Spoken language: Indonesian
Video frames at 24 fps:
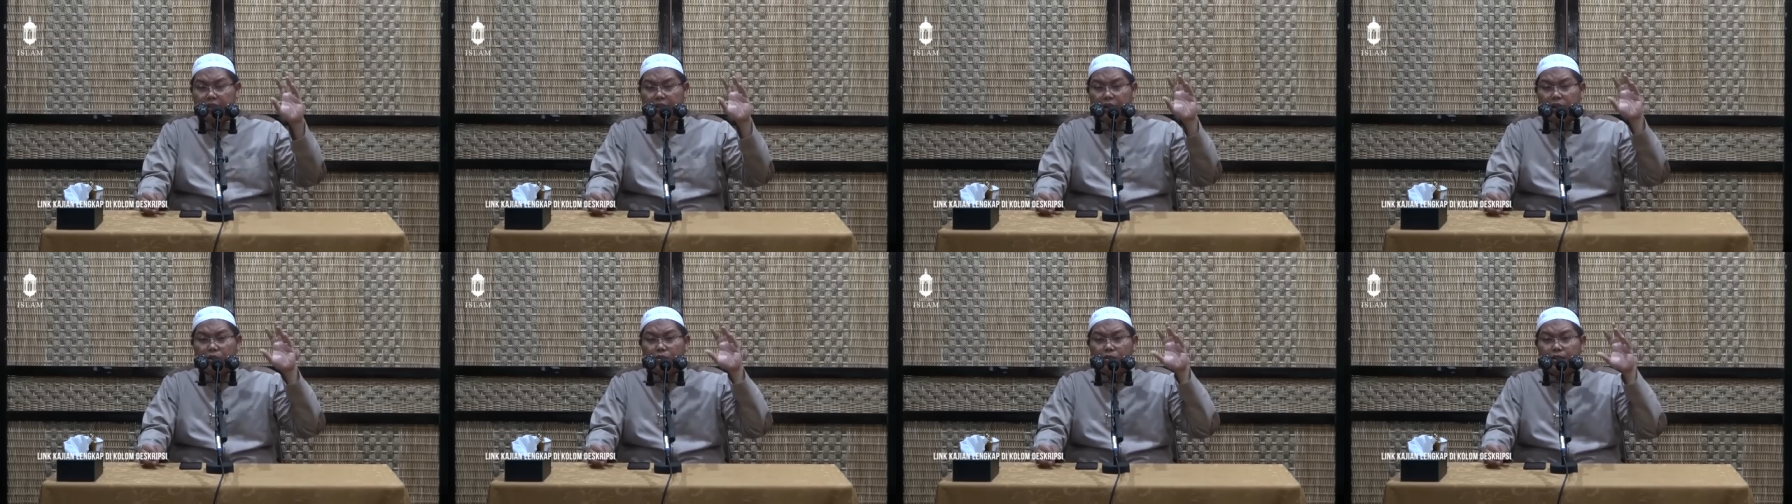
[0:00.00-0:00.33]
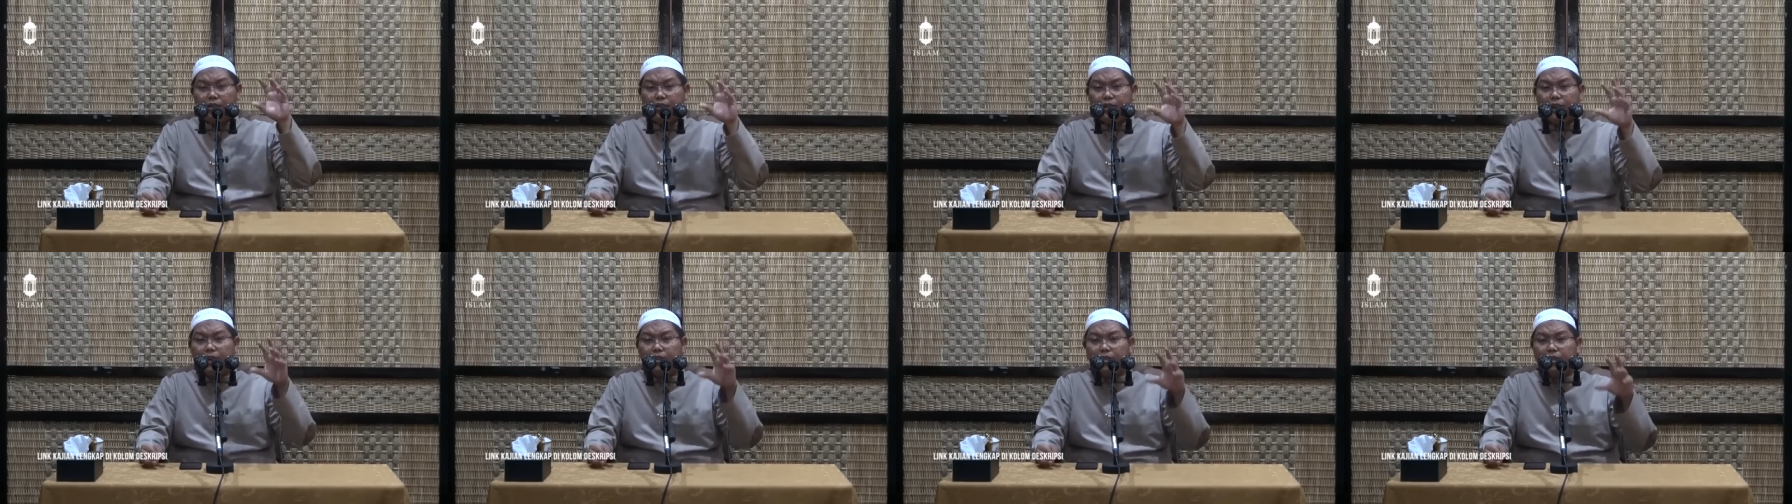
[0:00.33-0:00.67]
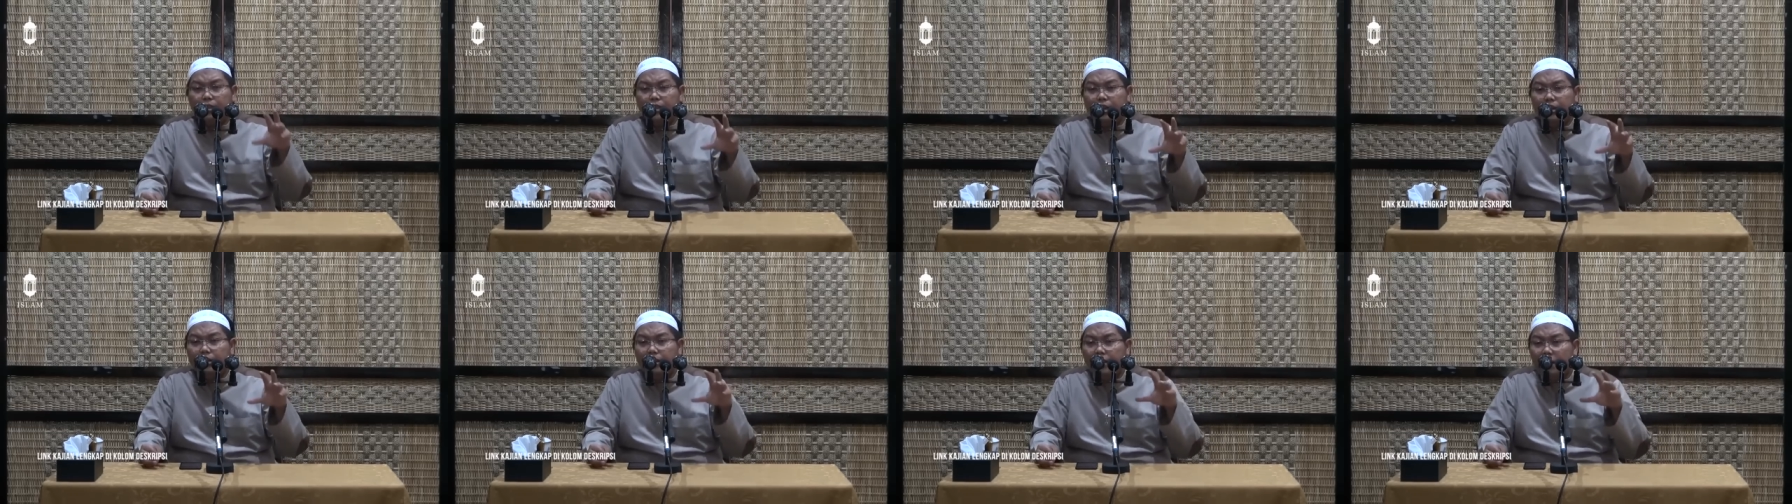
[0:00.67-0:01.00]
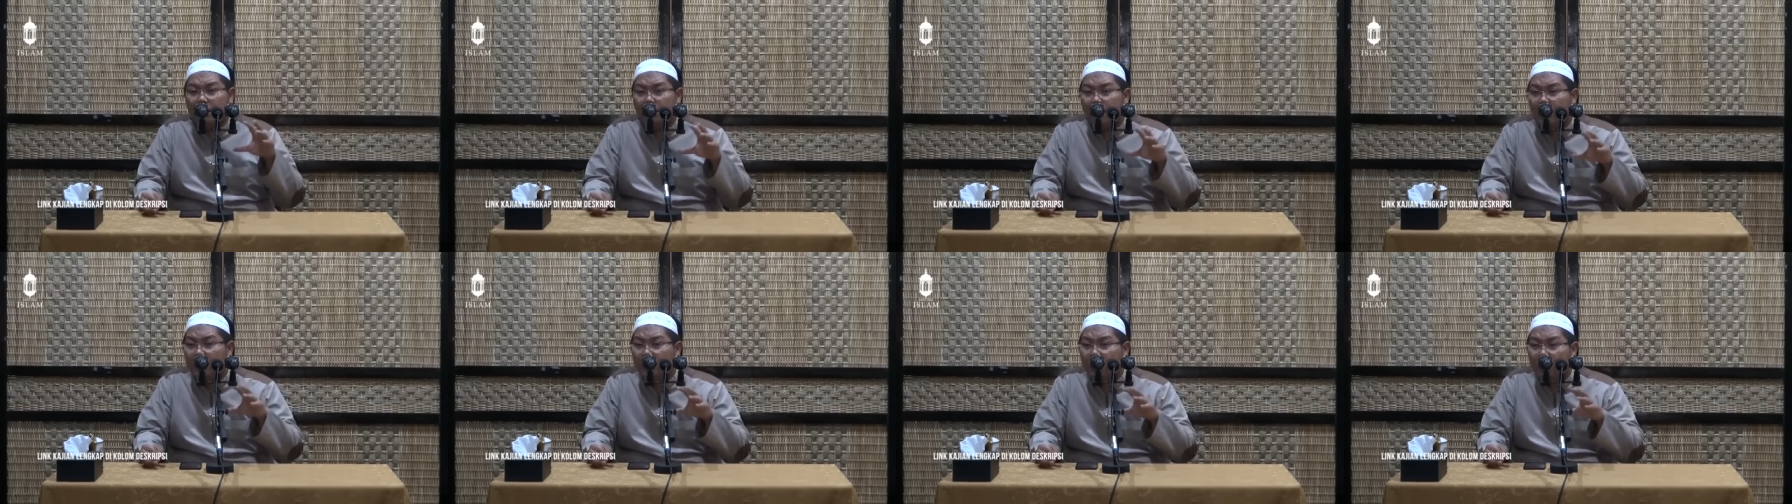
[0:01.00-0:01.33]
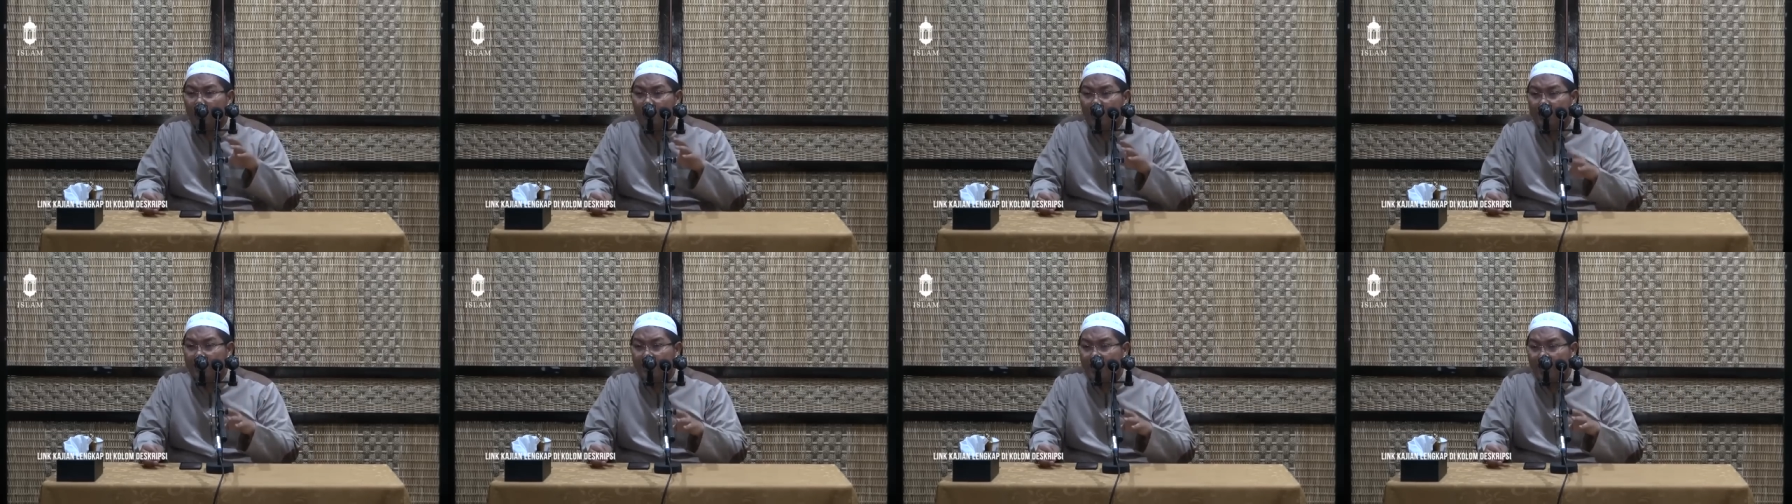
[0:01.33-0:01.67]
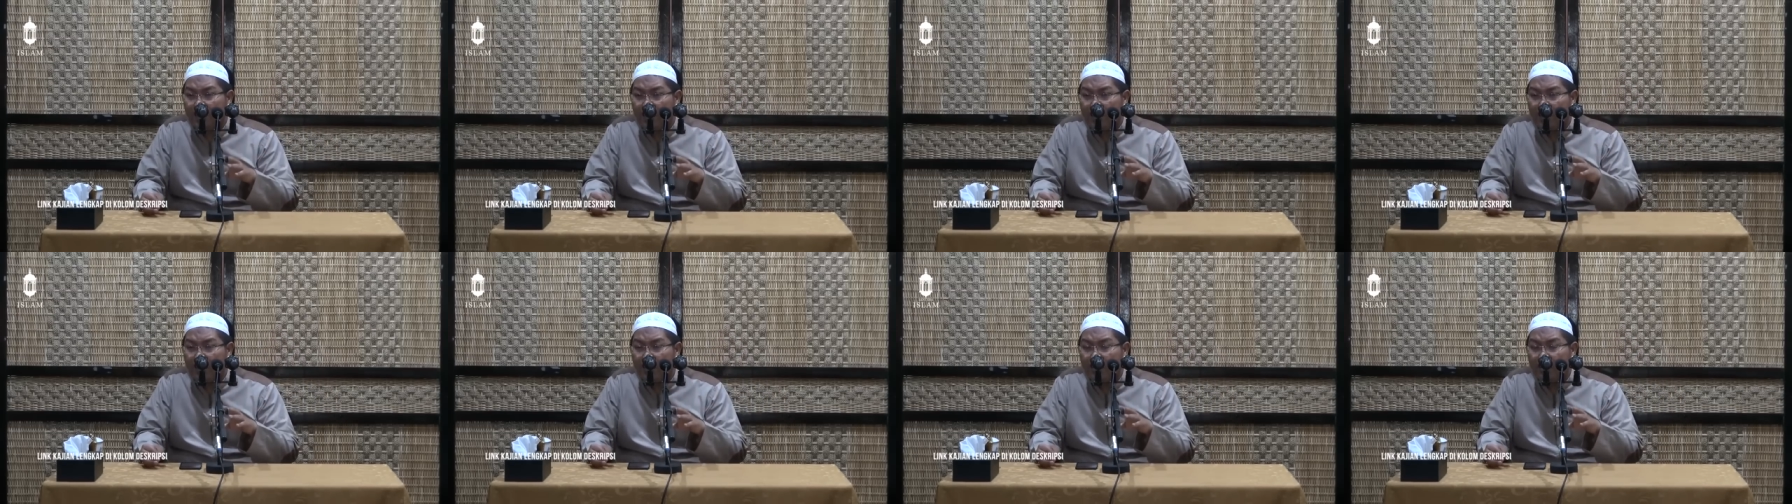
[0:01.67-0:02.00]
Kalau kita artikan dalam bahasa
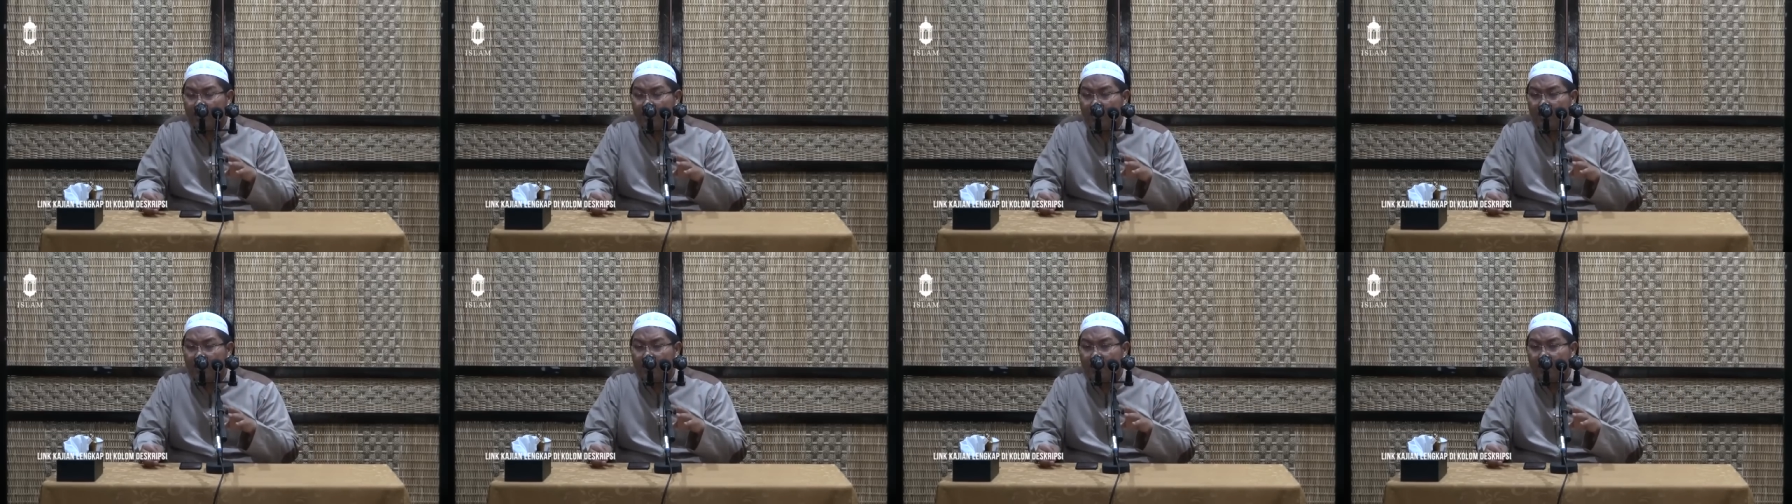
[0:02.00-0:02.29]
Indonesia,